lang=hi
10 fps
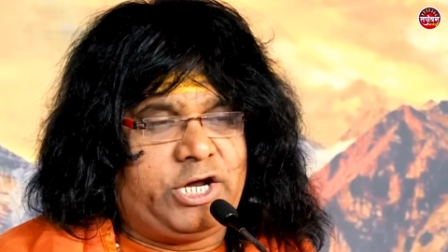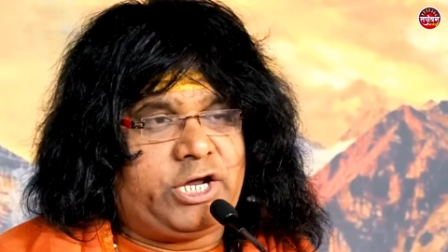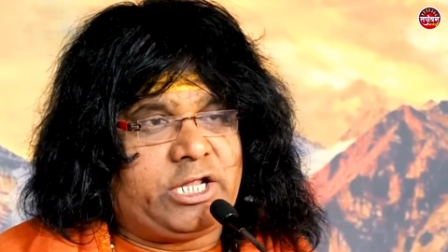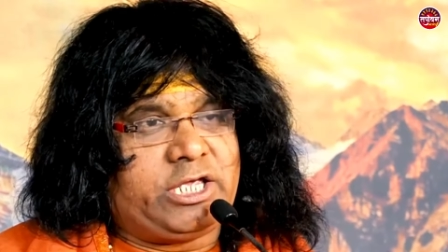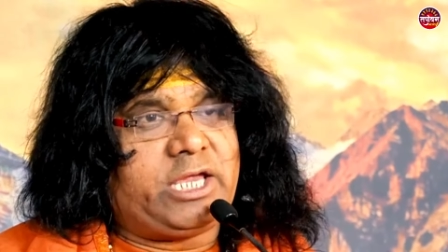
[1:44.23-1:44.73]

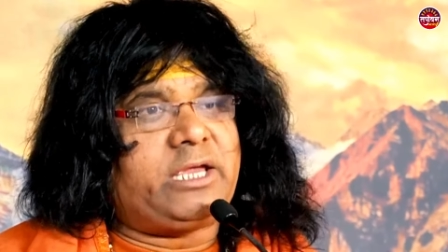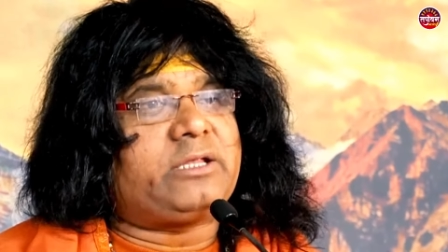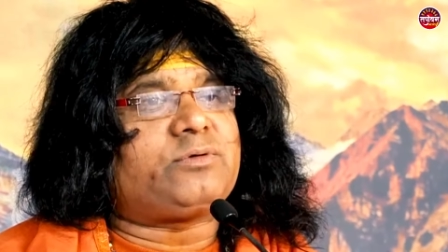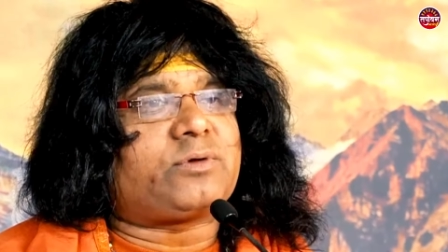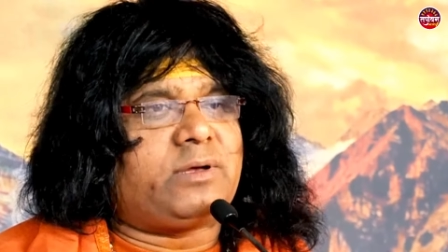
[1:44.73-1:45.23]
यद
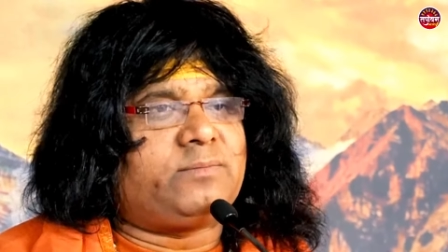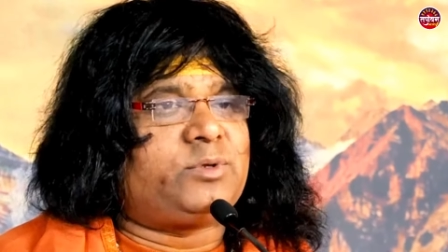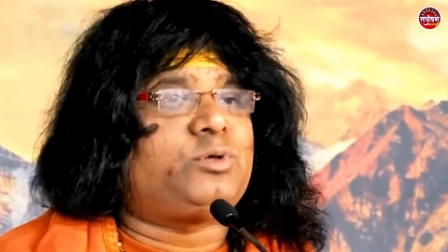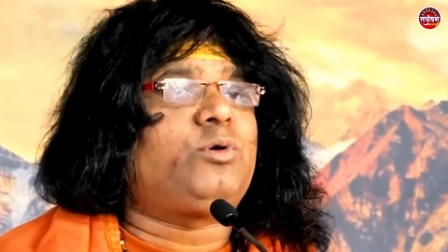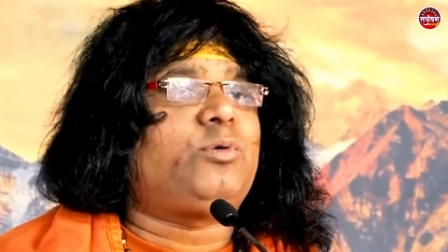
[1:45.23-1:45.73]
हेतुकम
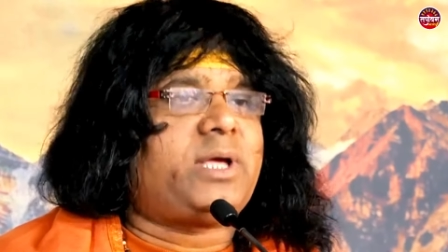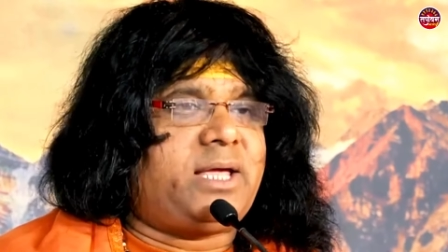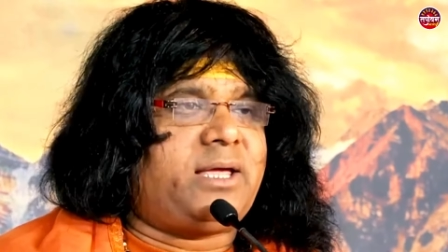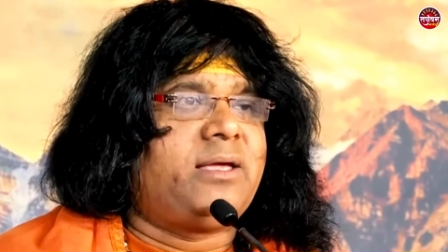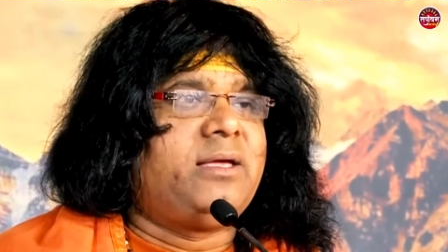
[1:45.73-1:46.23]
दो हैं
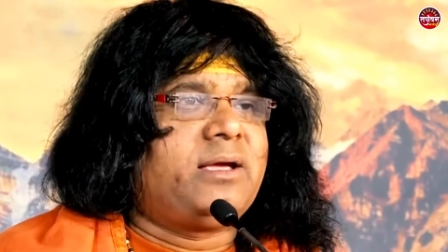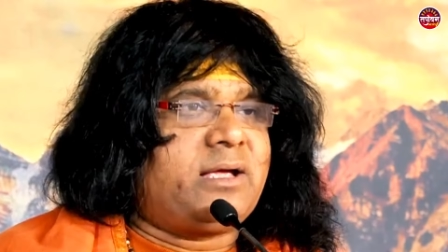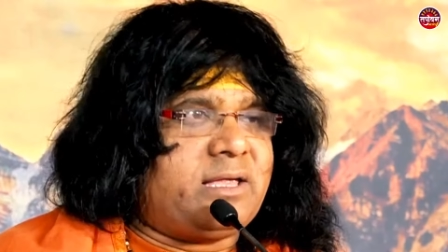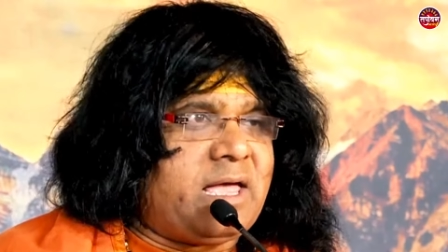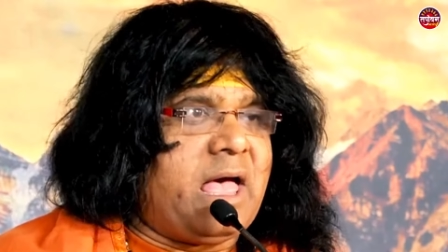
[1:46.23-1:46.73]

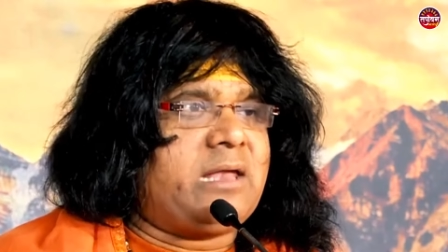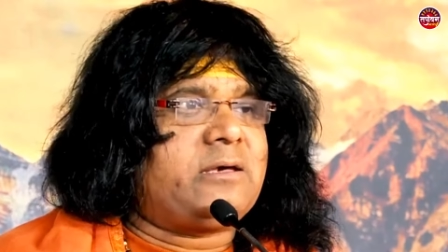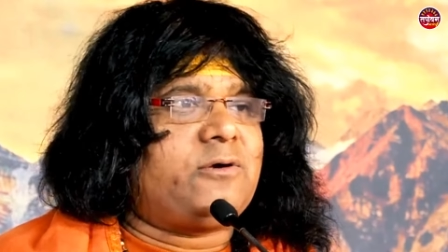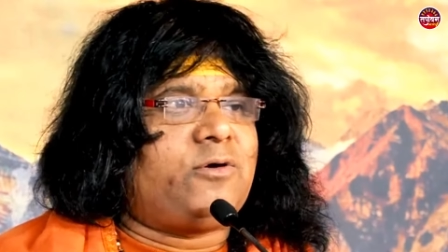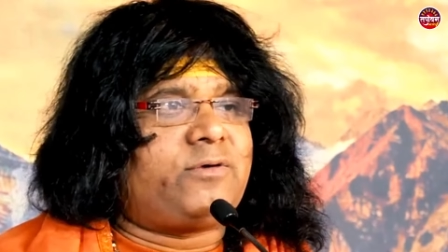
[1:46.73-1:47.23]
ज्ञान
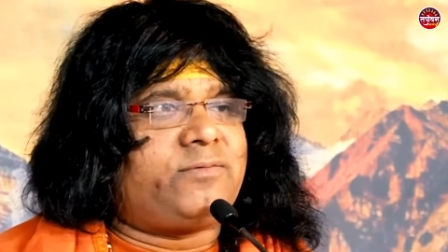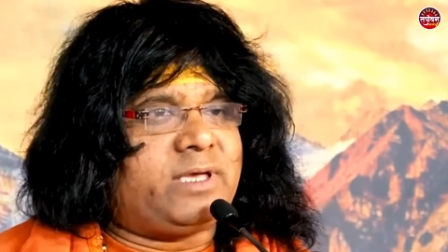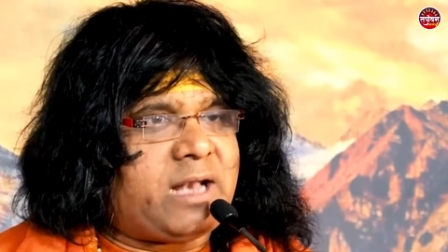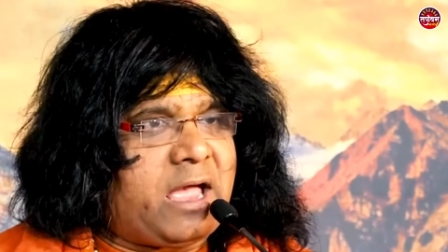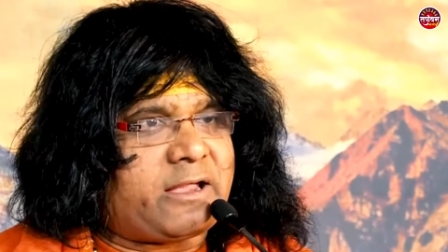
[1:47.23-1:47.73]
और
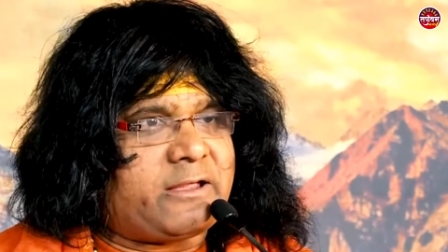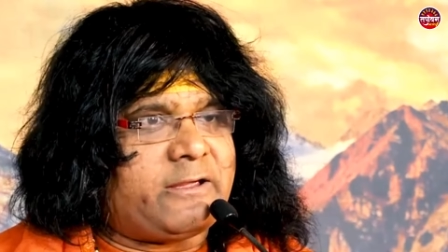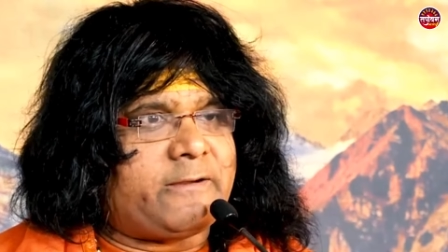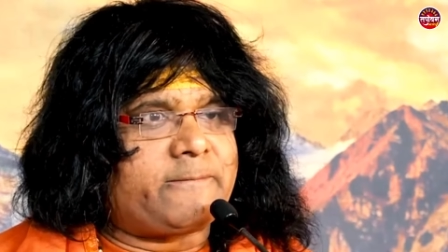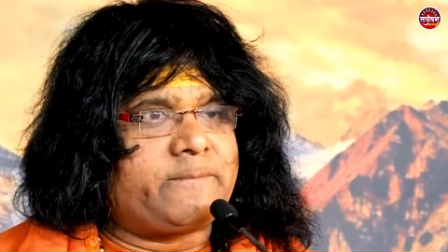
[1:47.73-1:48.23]

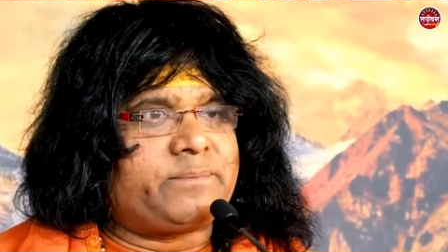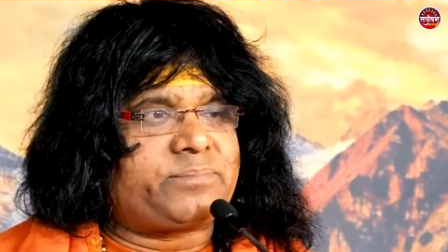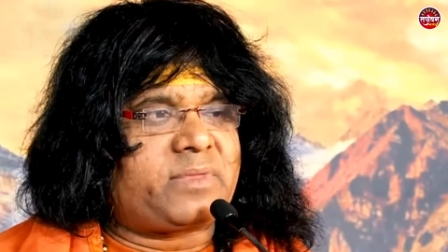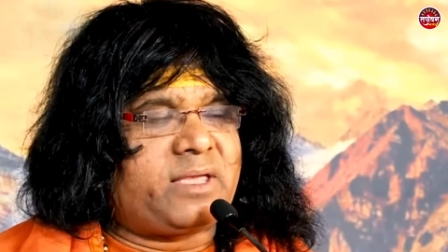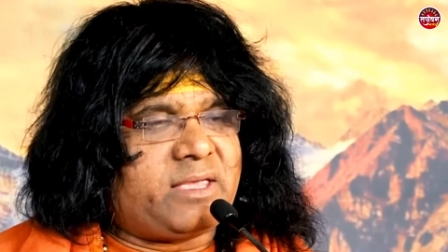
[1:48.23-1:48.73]
वैराग्य
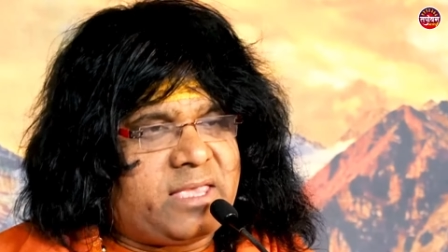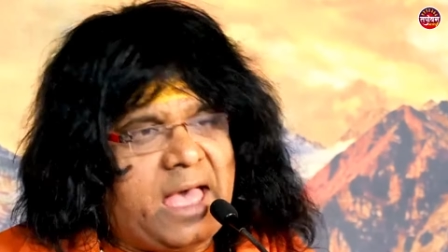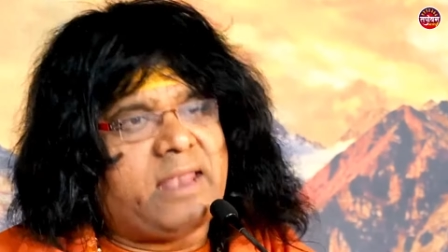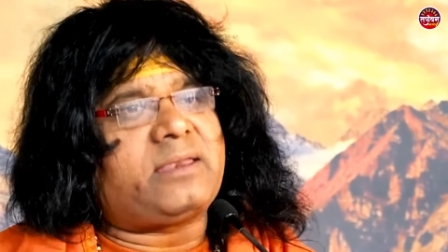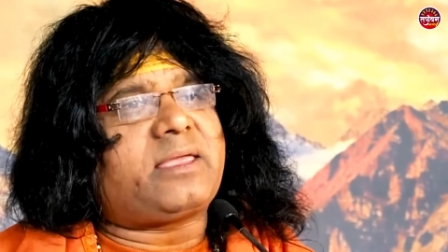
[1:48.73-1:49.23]

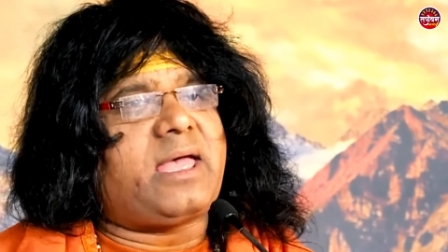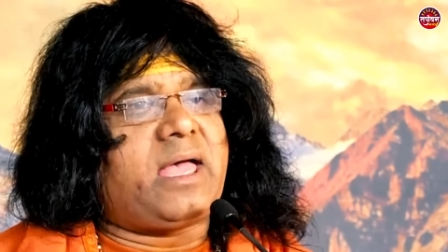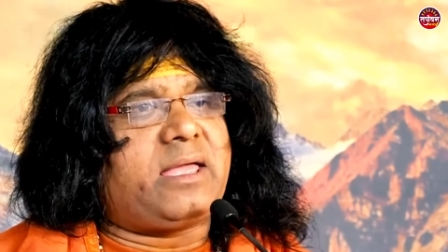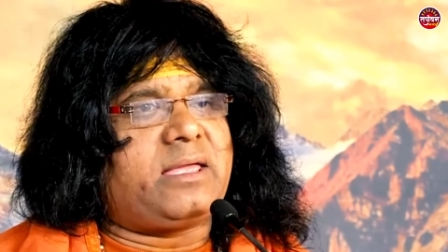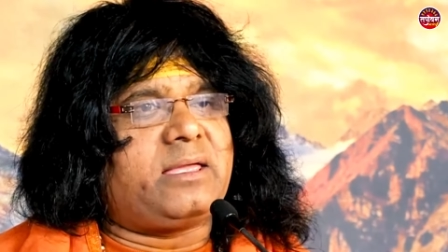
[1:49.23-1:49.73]
ज्ञान क्या है